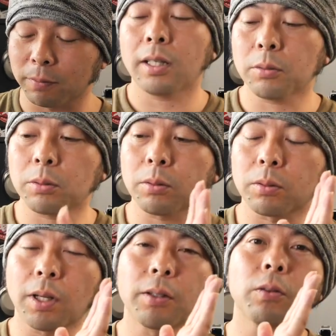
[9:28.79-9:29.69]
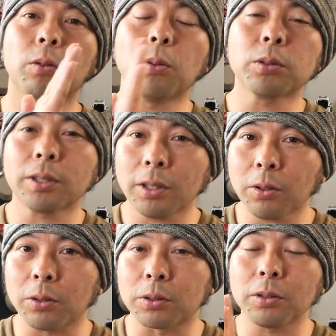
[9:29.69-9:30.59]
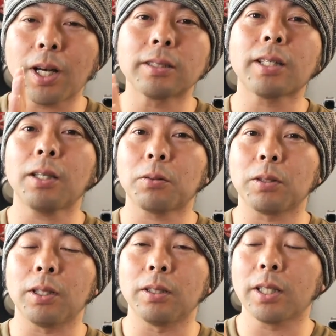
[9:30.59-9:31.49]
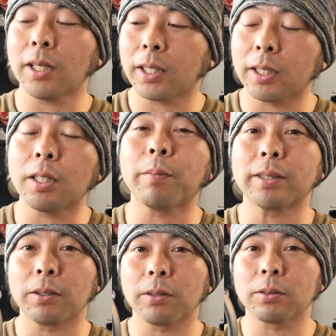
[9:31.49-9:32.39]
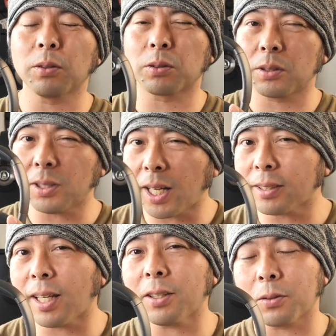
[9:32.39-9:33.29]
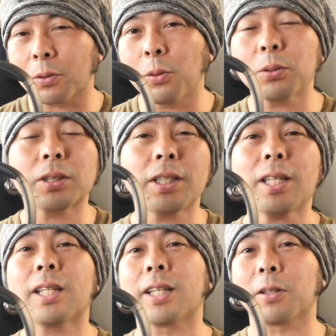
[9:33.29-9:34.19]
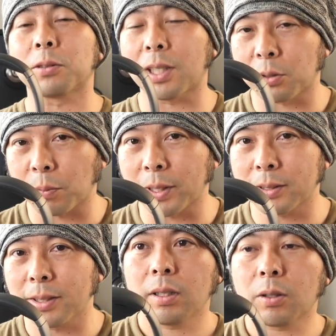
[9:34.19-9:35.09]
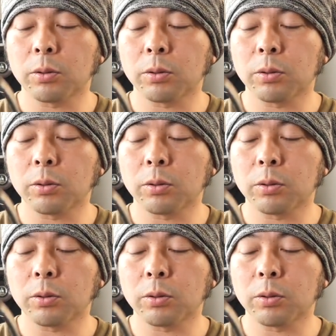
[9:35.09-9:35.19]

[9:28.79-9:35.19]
あそうそうそうそうあの公式の通販サイトに値段が出てましたのでその通販サイトの公式値段だけお伝えしておきます